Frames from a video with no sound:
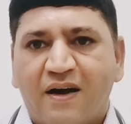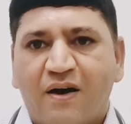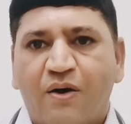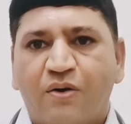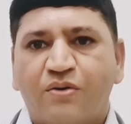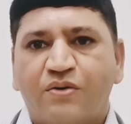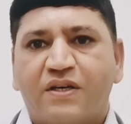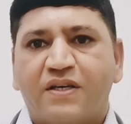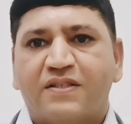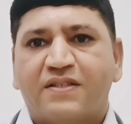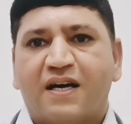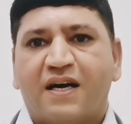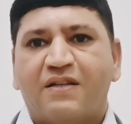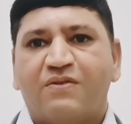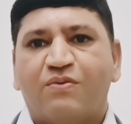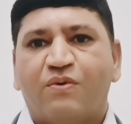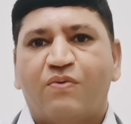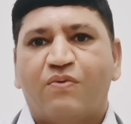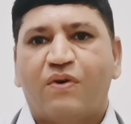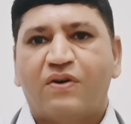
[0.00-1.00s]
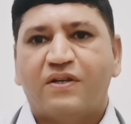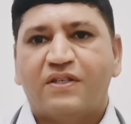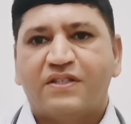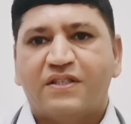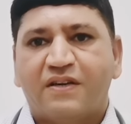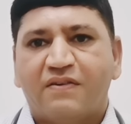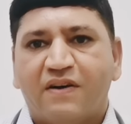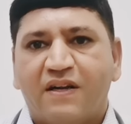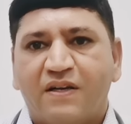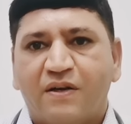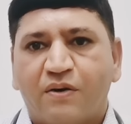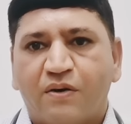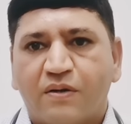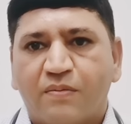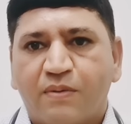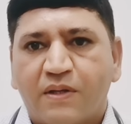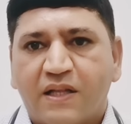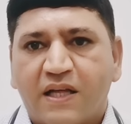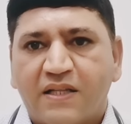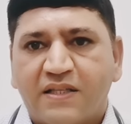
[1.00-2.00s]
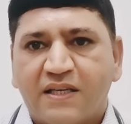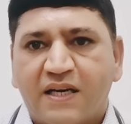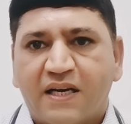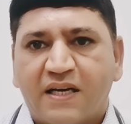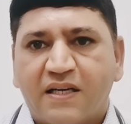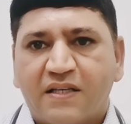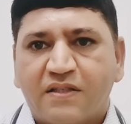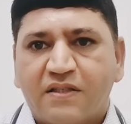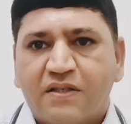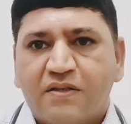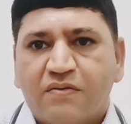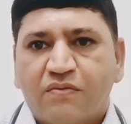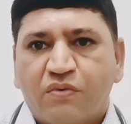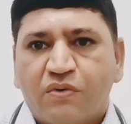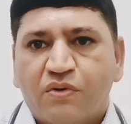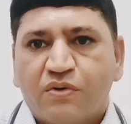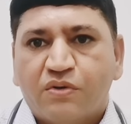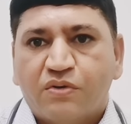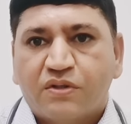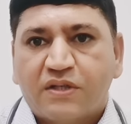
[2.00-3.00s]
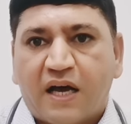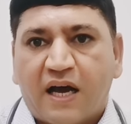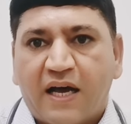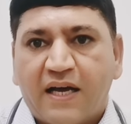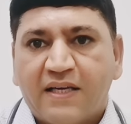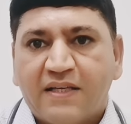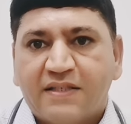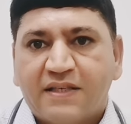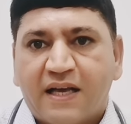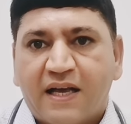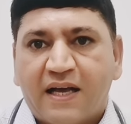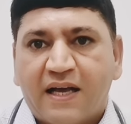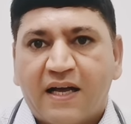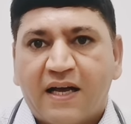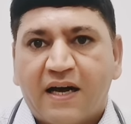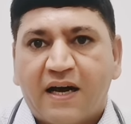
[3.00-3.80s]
और उसके साथ वो फाउंडेशन वाली औरत बताती है कि जी वो जो साइज़ है